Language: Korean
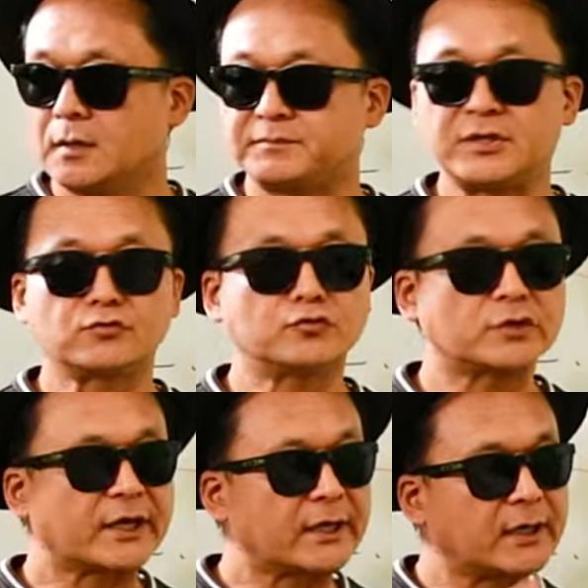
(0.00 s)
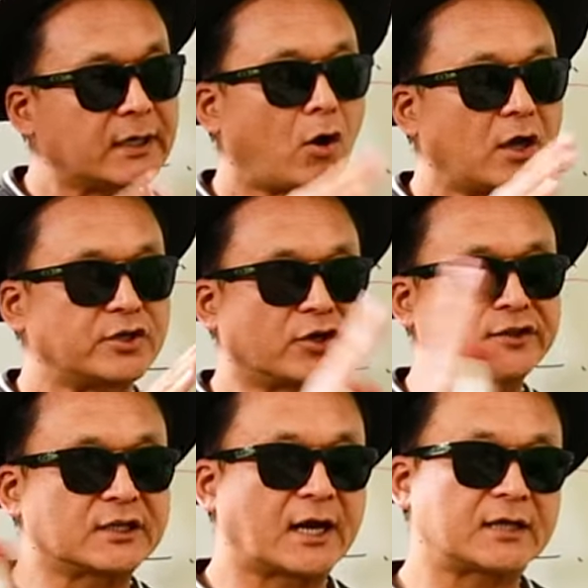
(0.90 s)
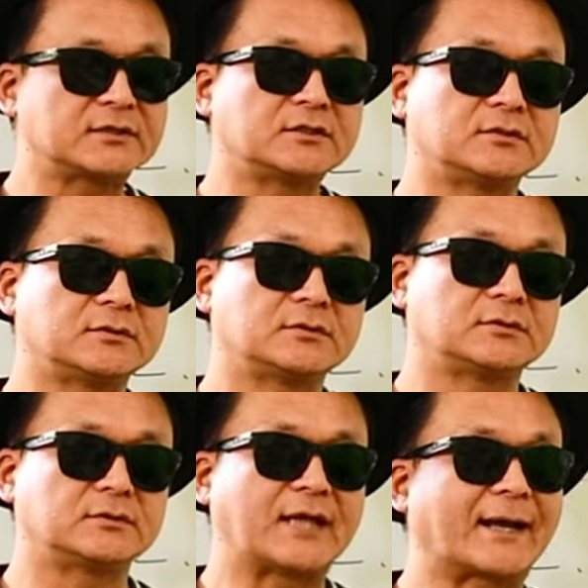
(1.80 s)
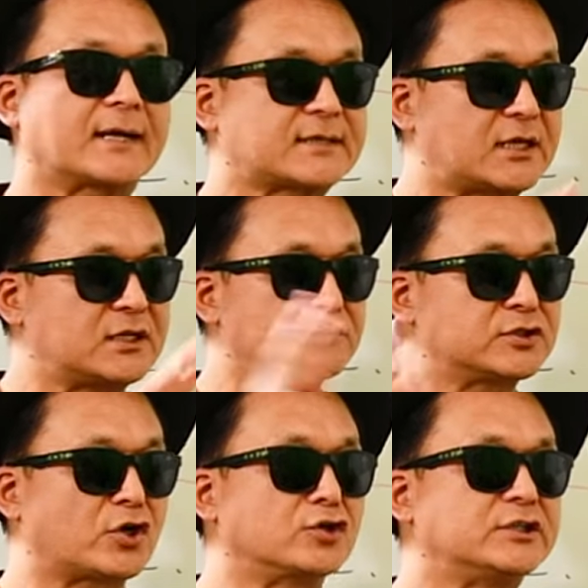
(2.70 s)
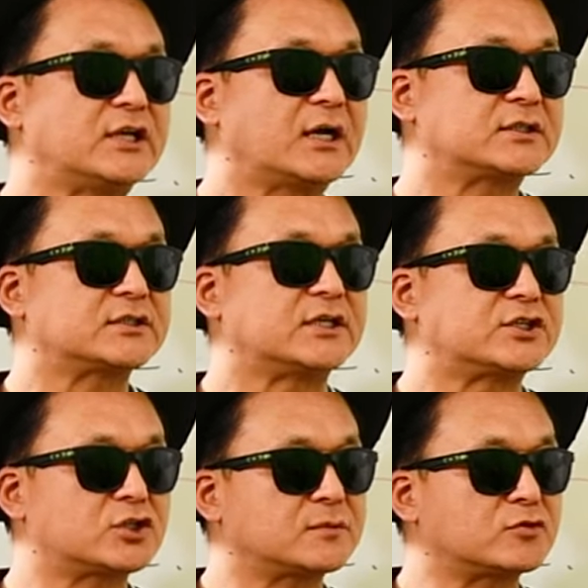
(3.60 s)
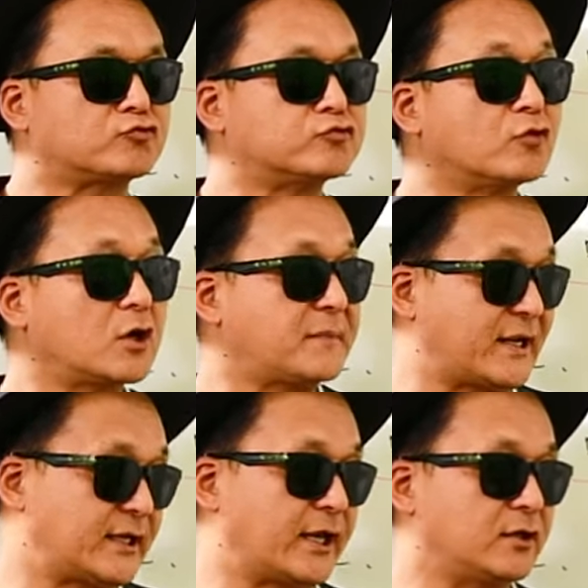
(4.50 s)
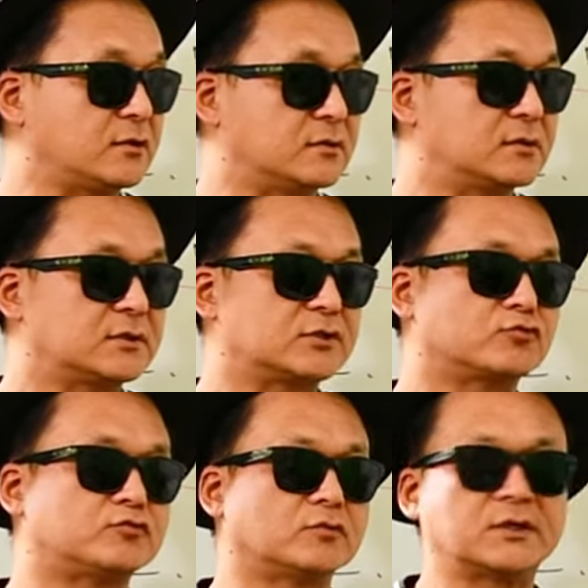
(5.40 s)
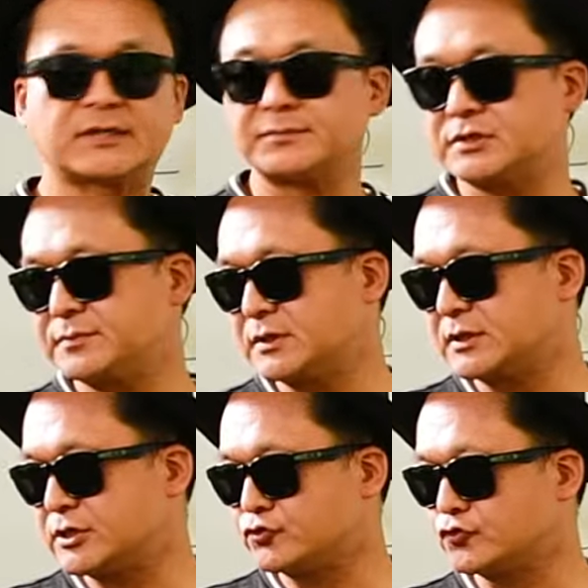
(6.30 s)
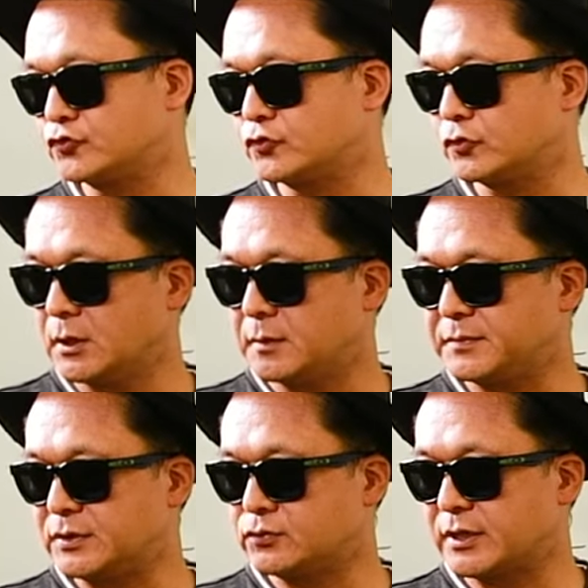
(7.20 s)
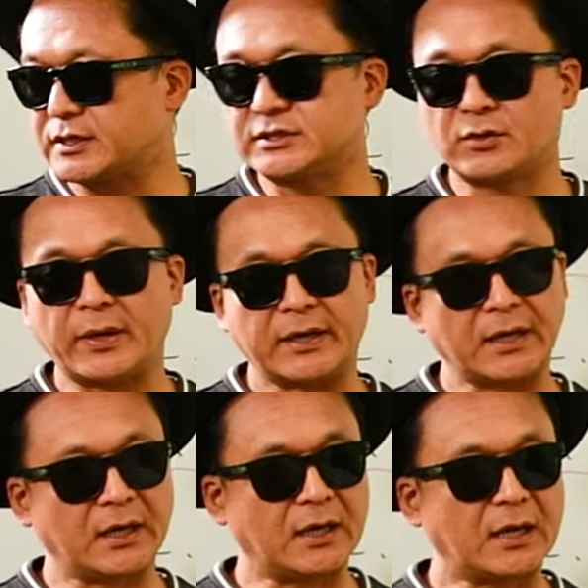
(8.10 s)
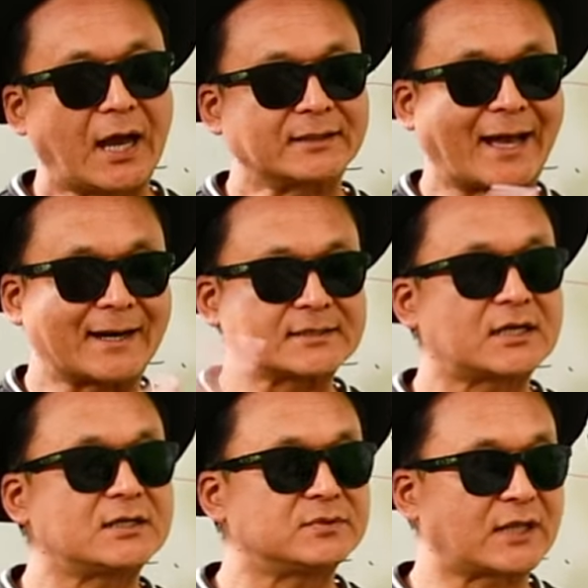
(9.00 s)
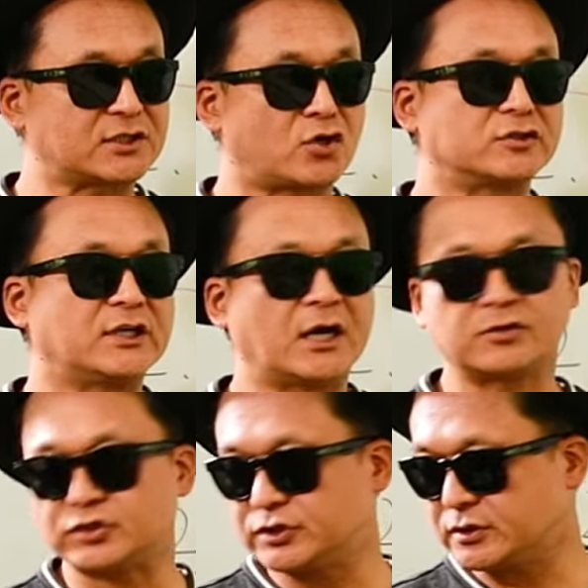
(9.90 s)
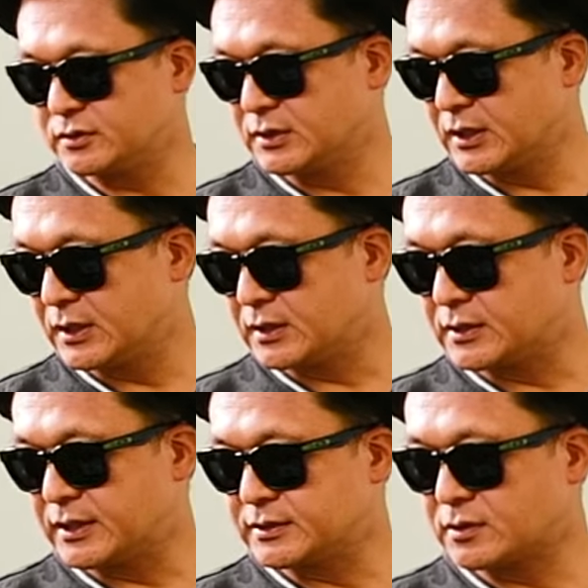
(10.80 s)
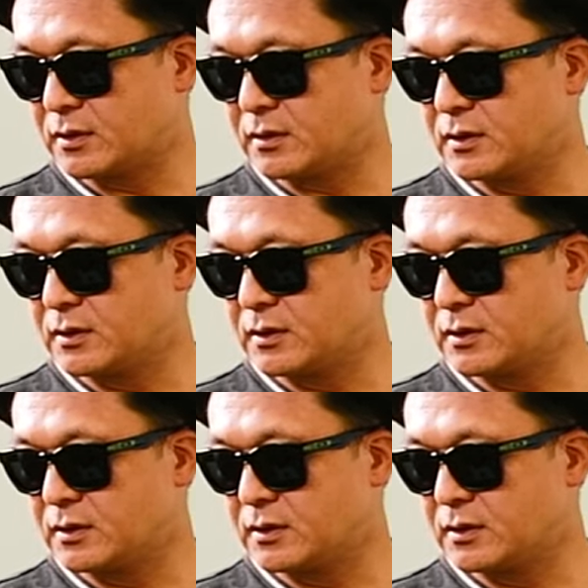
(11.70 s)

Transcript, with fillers: 미국의 연간 그 나라 살림을 정리하는 기점이 9월 말이에요. 네. 9월 30일 기준으로 미국의 이제 회계 나라 살림을 다 정리하거든요. 그래서